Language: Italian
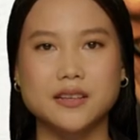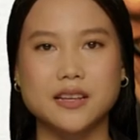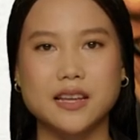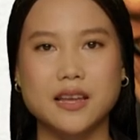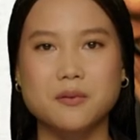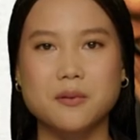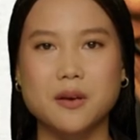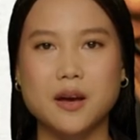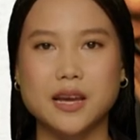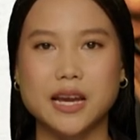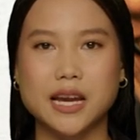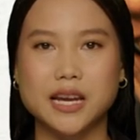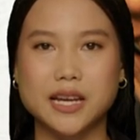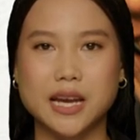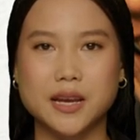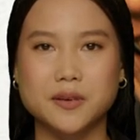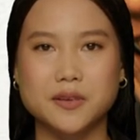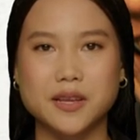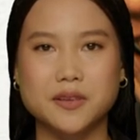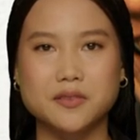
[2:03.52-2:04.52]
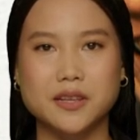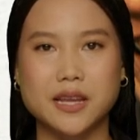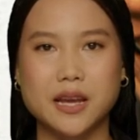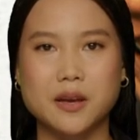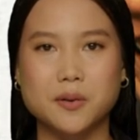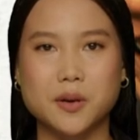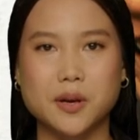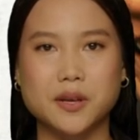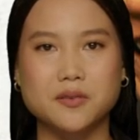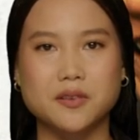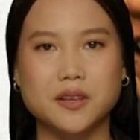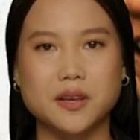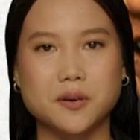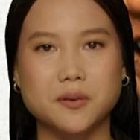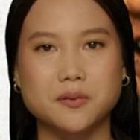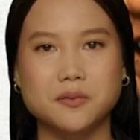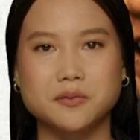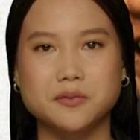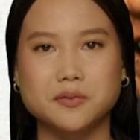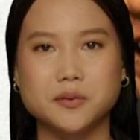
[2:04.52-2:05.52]
e firmò la Carta
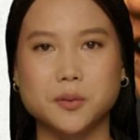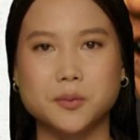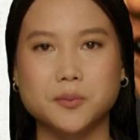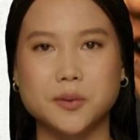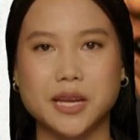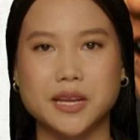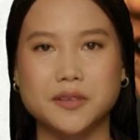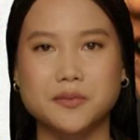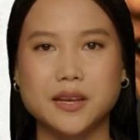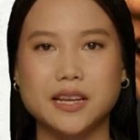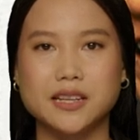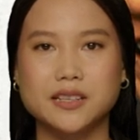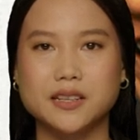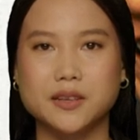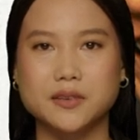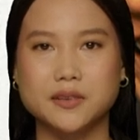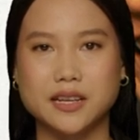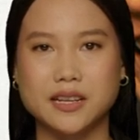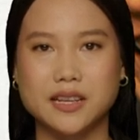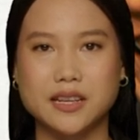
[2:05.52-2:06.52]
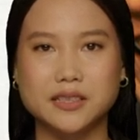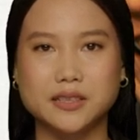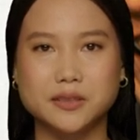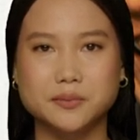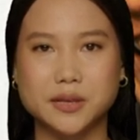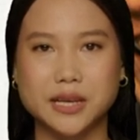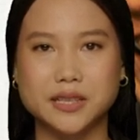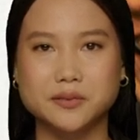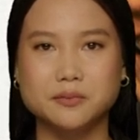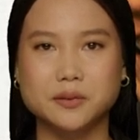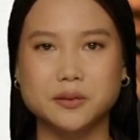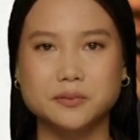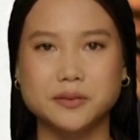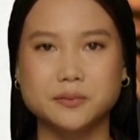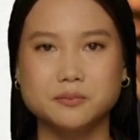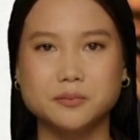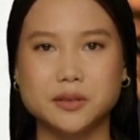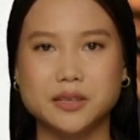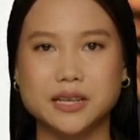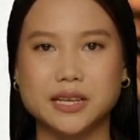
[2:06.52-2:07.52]
08, un manifesto che chiedeva
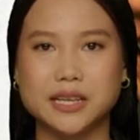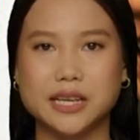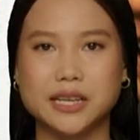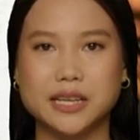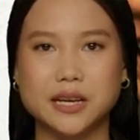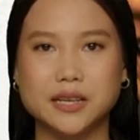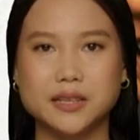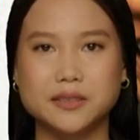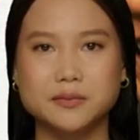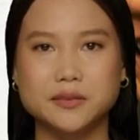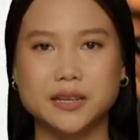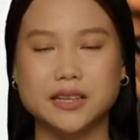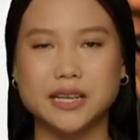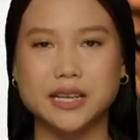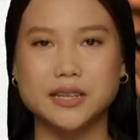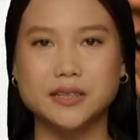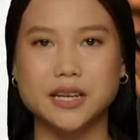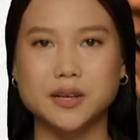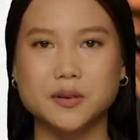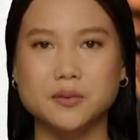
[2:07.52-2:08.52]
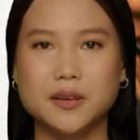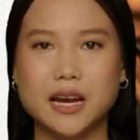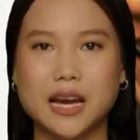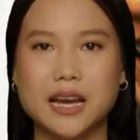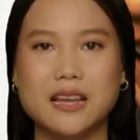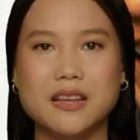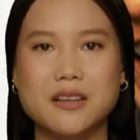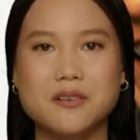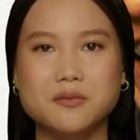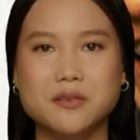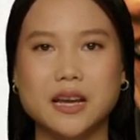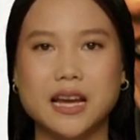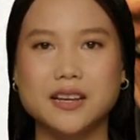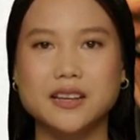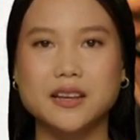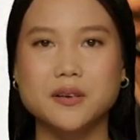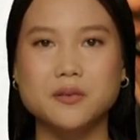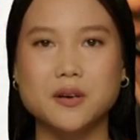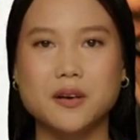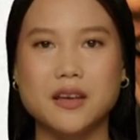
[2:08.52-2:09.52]
riforme politiche, diritti umani
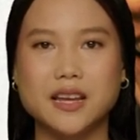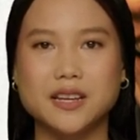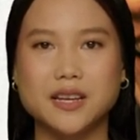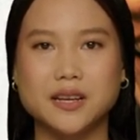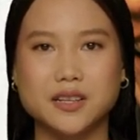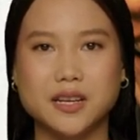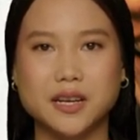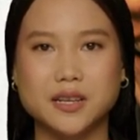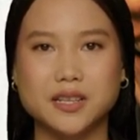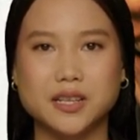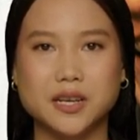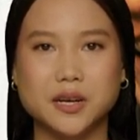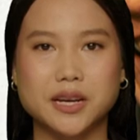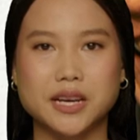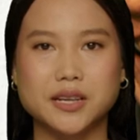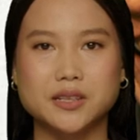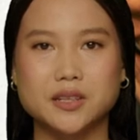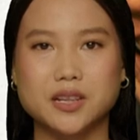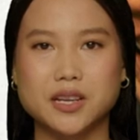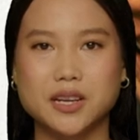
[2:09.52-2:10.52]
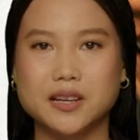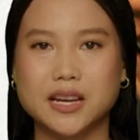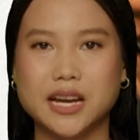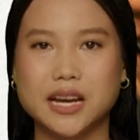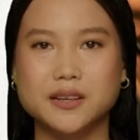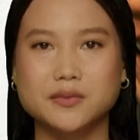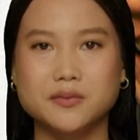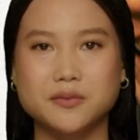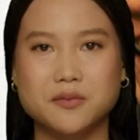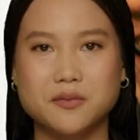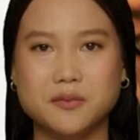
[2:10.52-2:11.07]
e democratizzazione in Cina.